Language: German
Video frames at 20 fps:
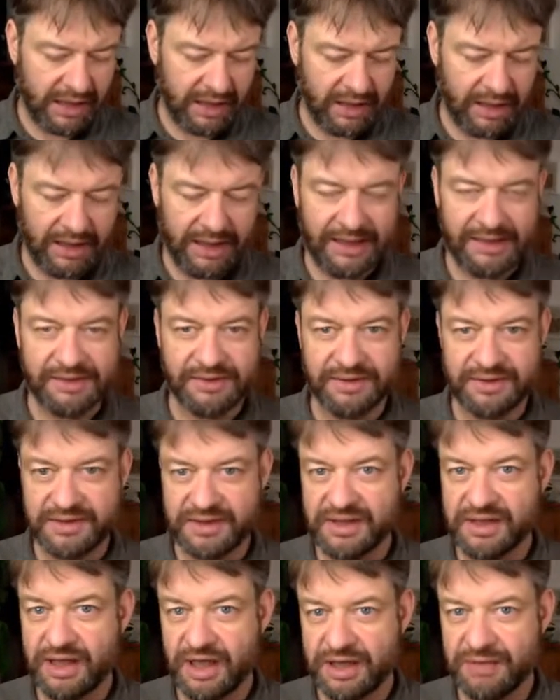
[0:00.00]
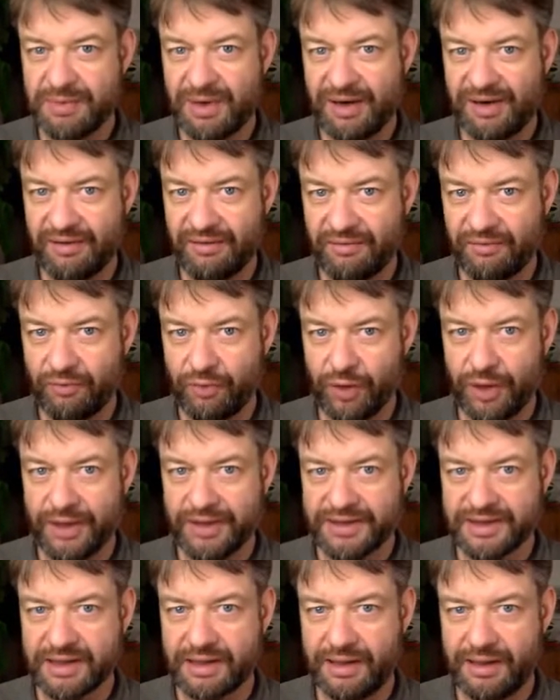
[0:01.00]
Also es ist erstmal, wonach
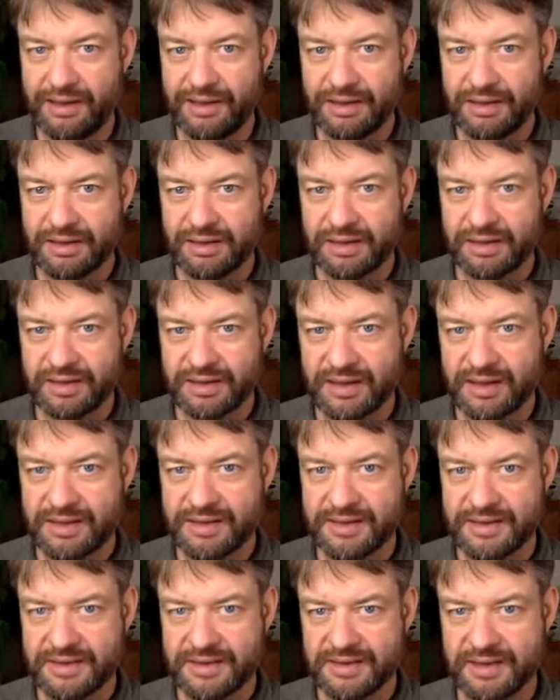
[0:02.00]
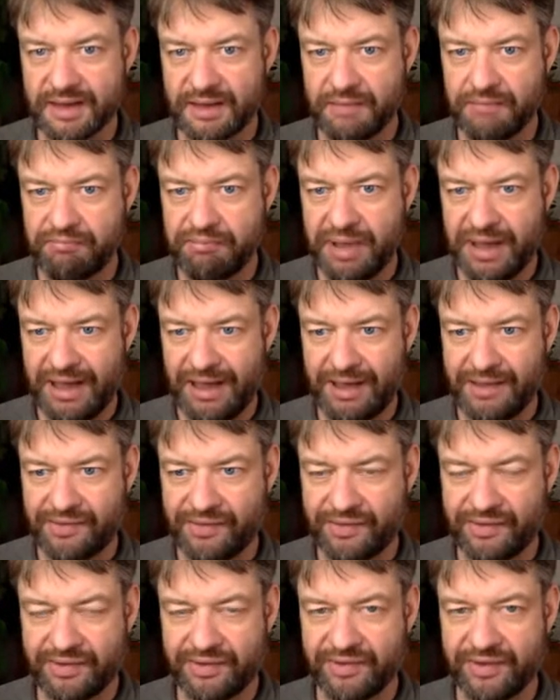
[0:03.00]
es klingt. Das heißt, es ist ein
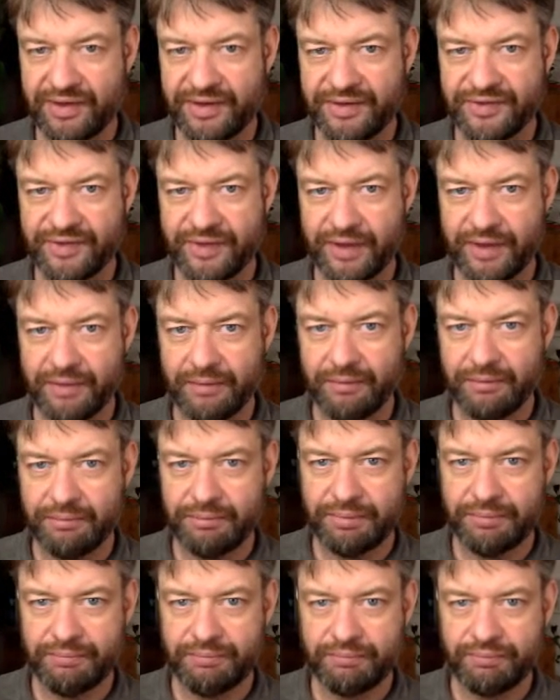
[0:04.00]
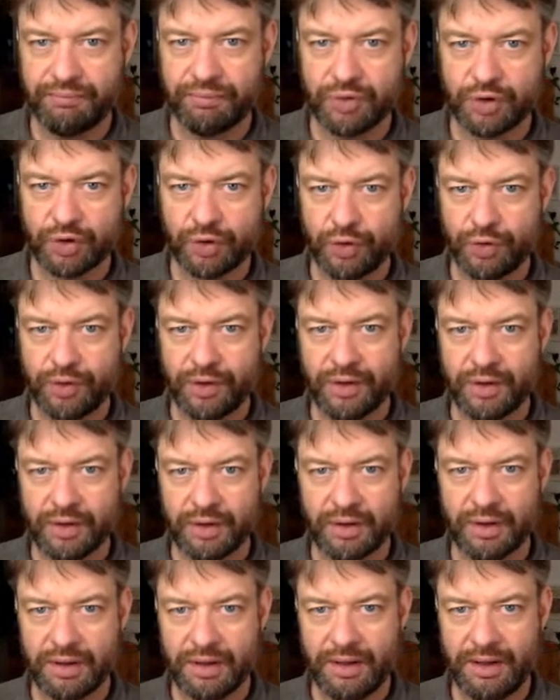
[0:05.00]
Beet, das heißt ein Stück
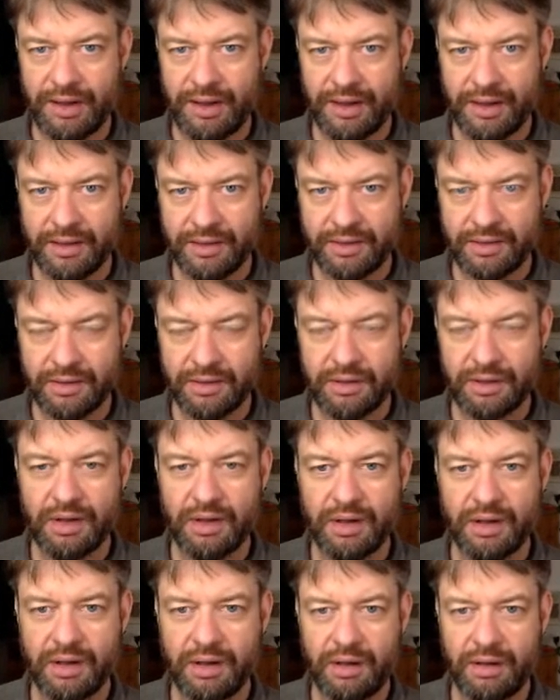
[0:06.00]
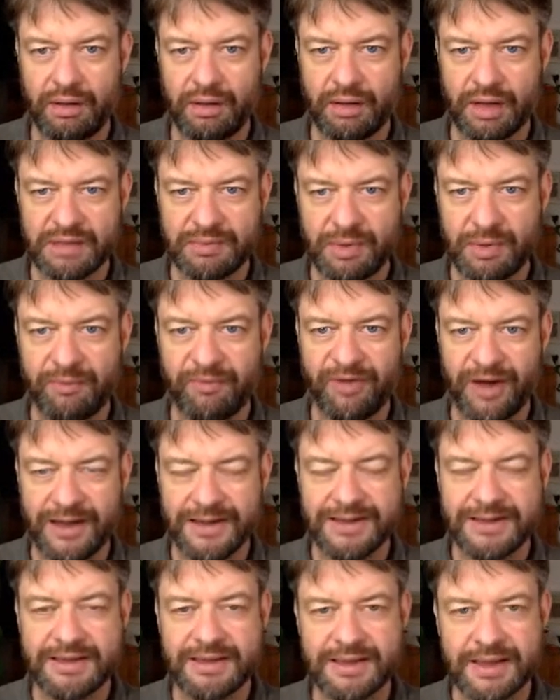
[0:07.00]
Erde, in das man
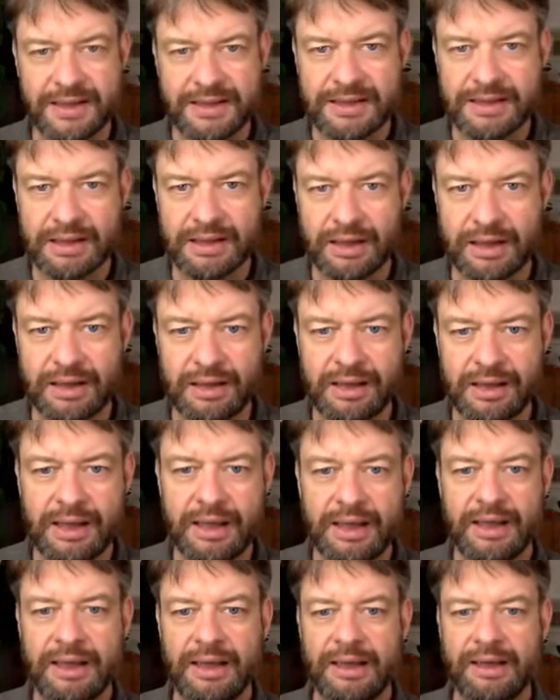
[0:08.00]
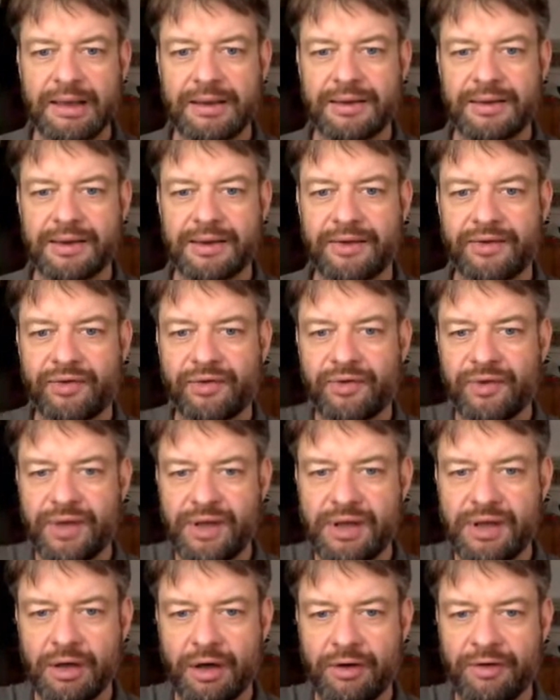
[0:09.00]
Pflanzen setzen kann, das
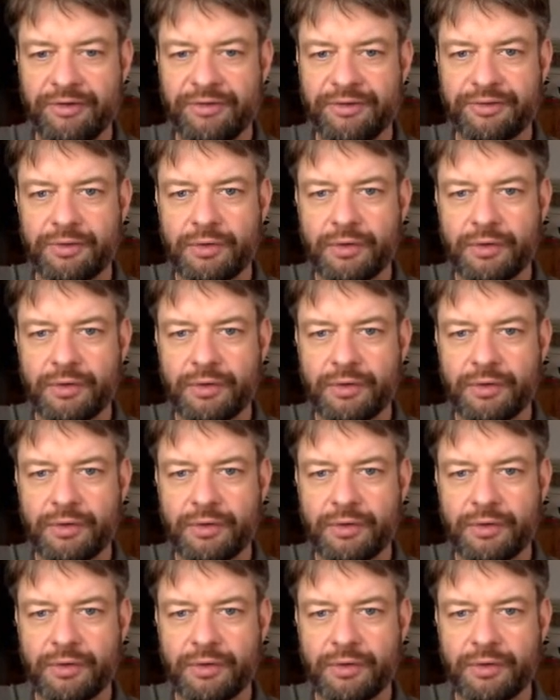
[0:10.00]
nicht auf